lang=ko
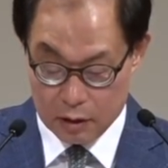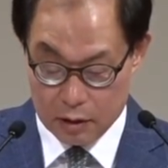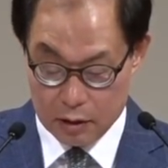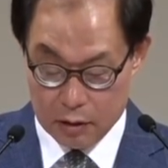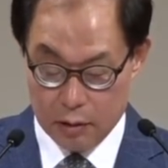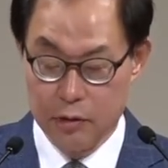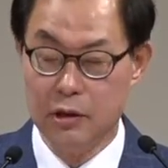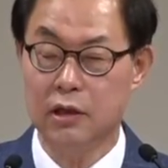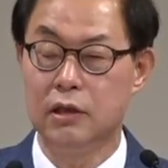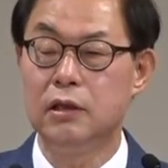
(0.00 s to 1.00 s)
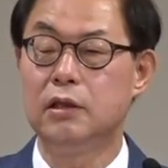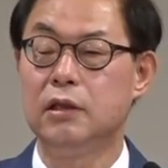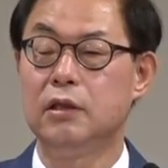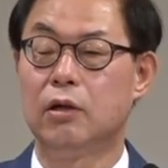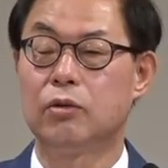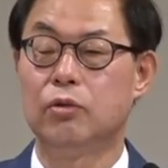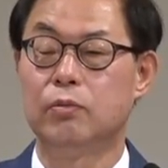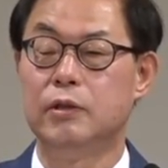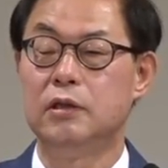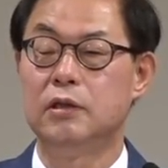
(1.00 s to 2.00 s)
어, 그러다 보니까 인기
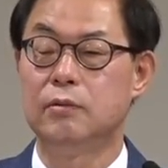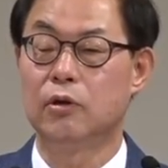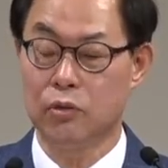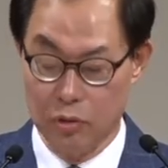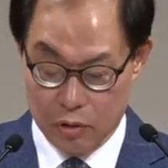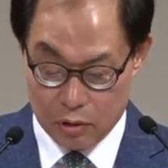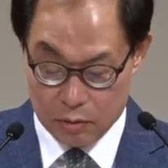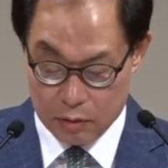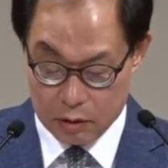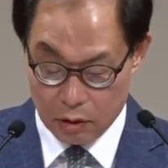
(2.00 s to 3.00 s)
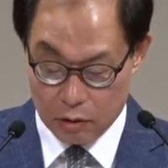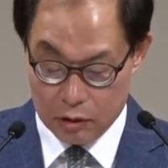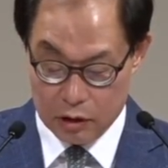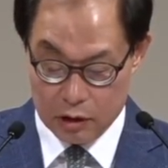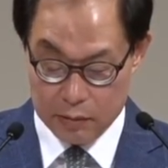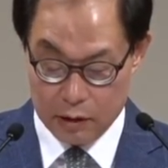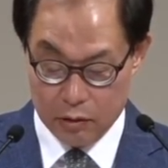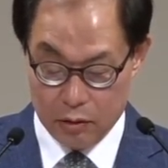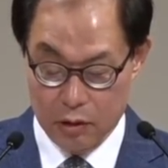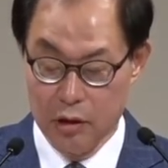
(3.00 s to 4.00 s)
얻고 민심 얻고 뭐 여론
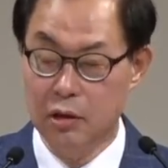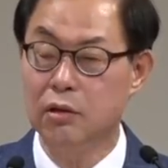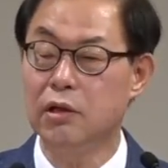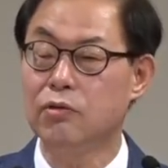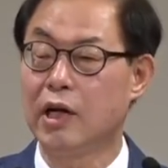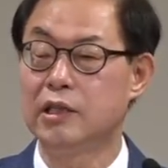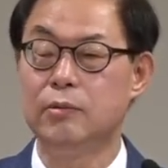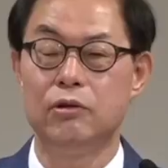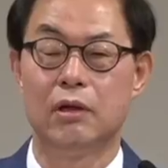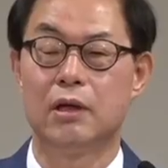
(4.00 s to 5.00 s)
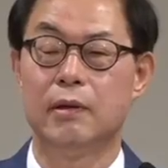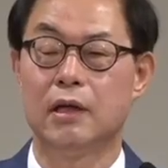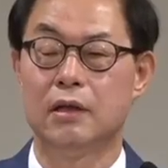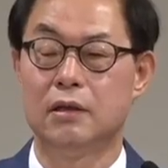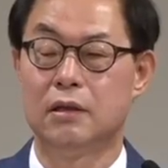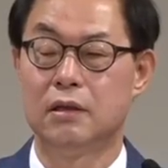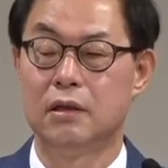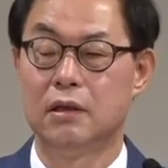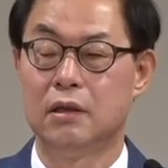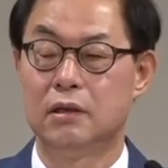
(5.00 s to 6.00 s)
지지받고 이런 거에 관심이 되게 많아요.
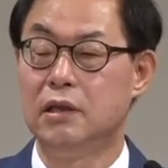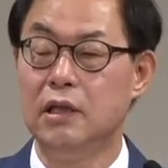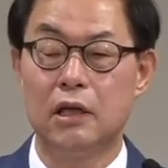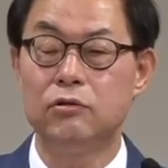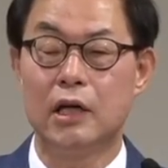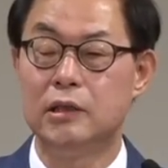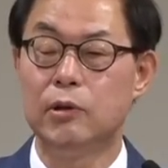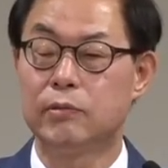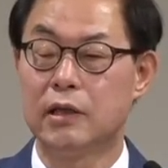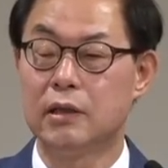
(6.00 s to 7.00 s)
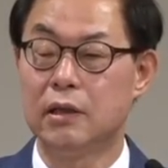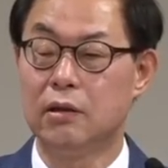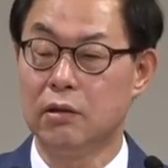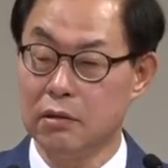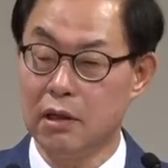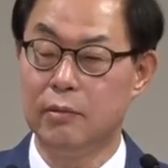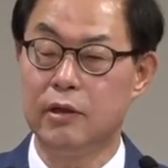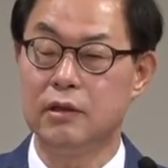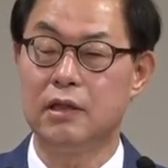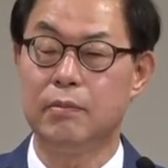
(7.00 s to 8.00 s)
진리하고 관심이 없다니까요. 어떻게
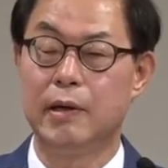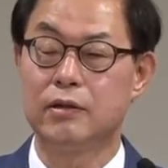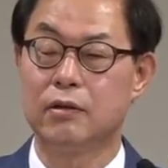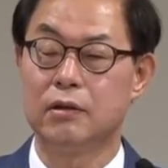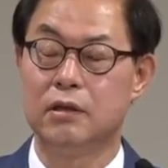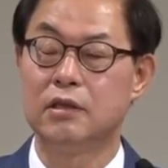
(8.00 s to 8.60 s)
하면 그냥 백성들